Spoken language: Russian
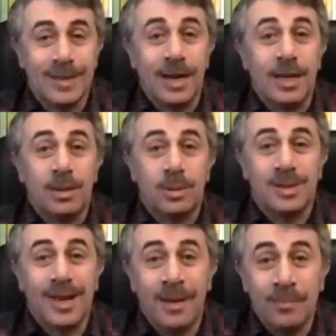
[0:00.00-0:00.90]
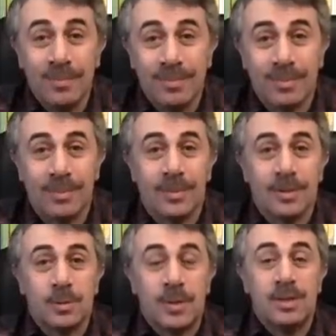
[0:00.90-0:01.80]
Дорогие друзья,
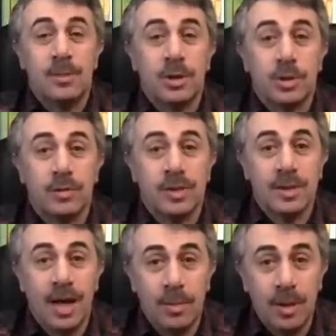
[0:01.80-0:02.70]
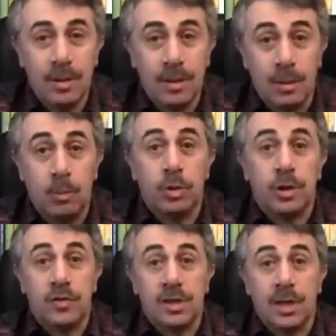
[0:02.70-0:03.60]
спасибо, что вы с нами и
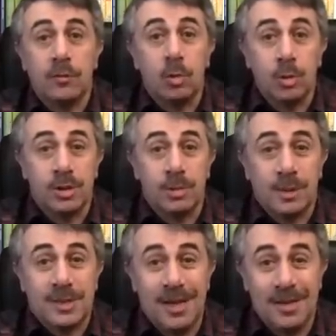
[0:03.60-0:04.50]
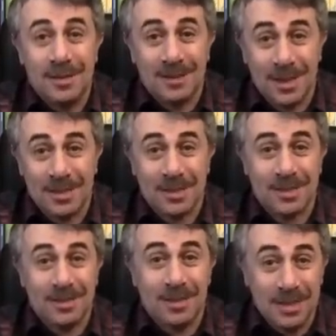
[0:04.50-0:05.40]
будьте всегда в курсе последних наших
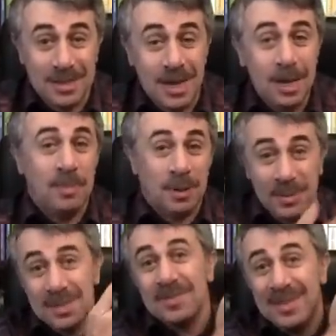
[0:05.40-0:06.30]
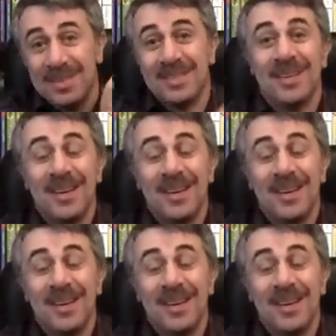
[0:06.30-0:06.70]
новостей. Подписывайтесь